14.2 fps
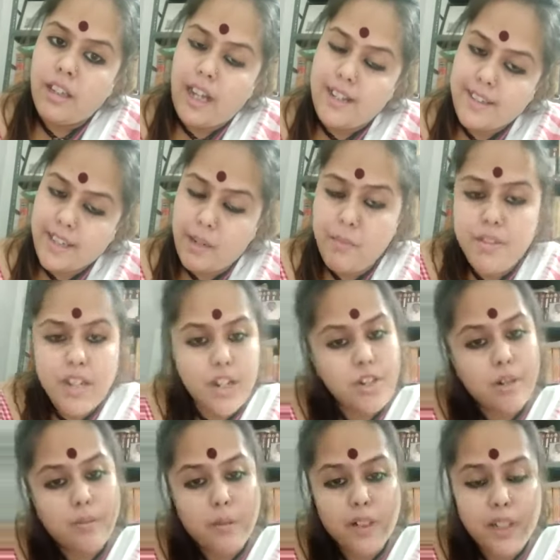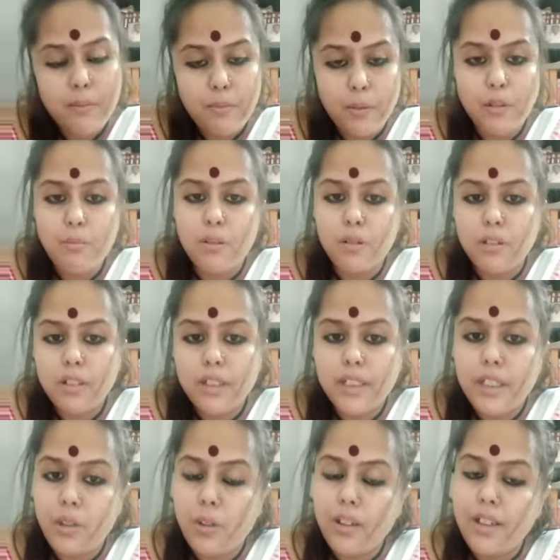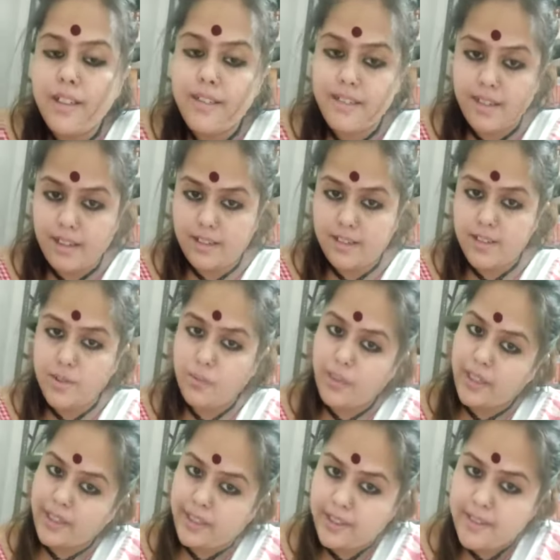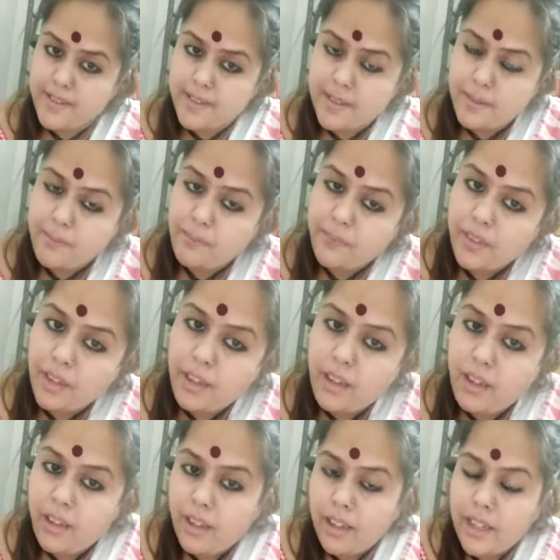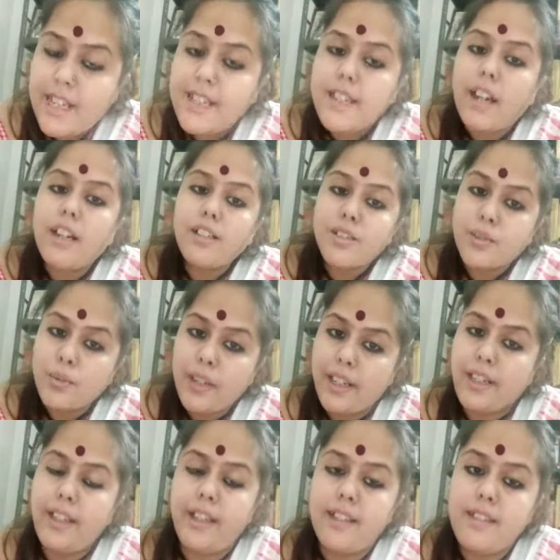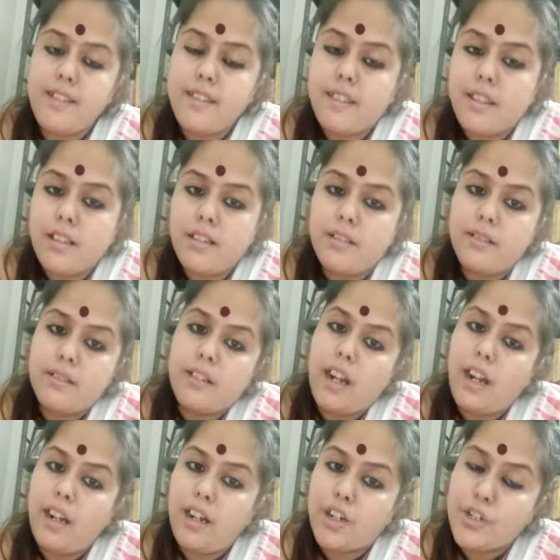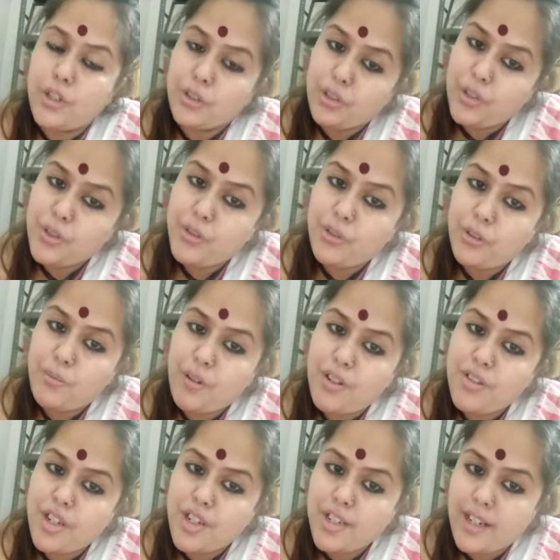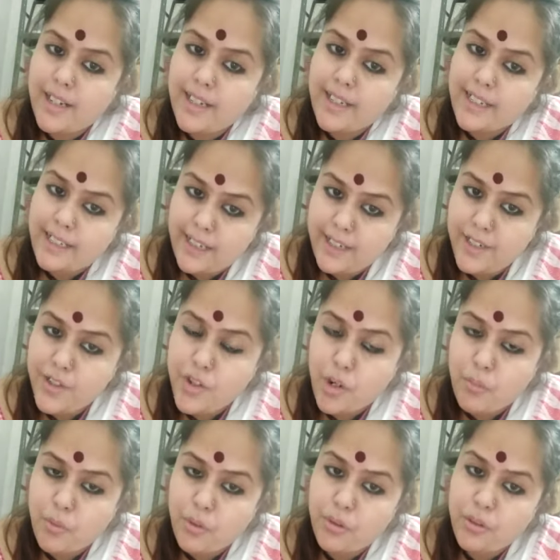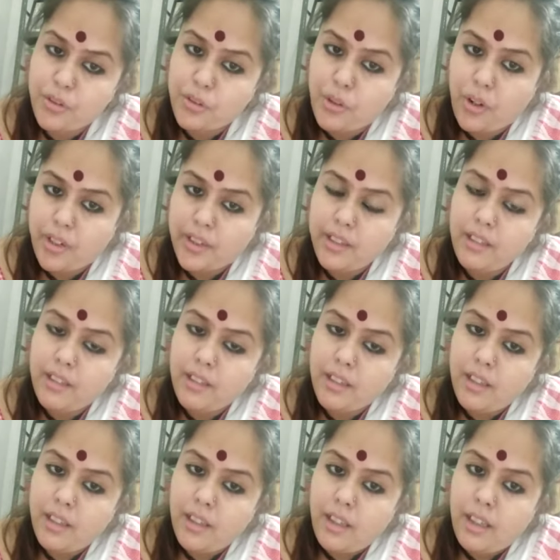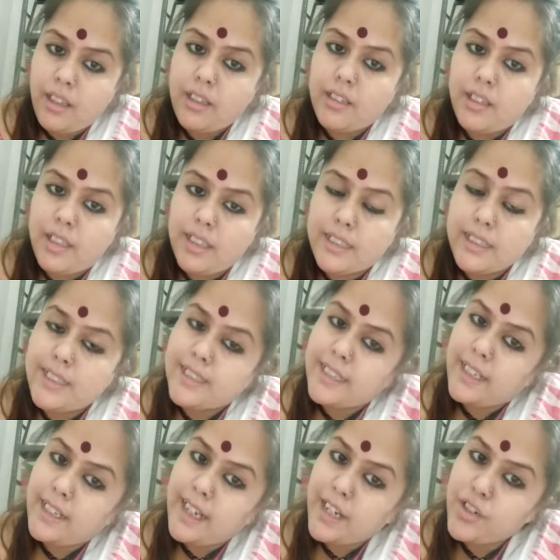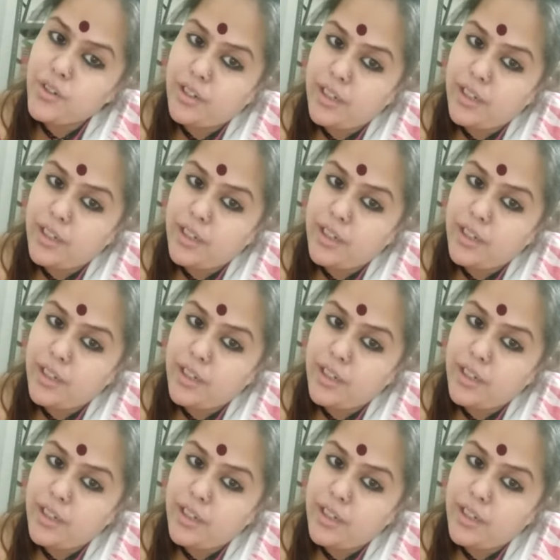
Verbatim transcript: আজকে আমি যার সম্পর্কে বলবো তিনি হলেন চার্লস উইলকিন্স এই চার্লস উইলকিন্স সতেরোশো উনপঞ্চাশ সালে ইংল্যান্ডে জন্মগ্রহণ করেন তিনি ছিলেন একজন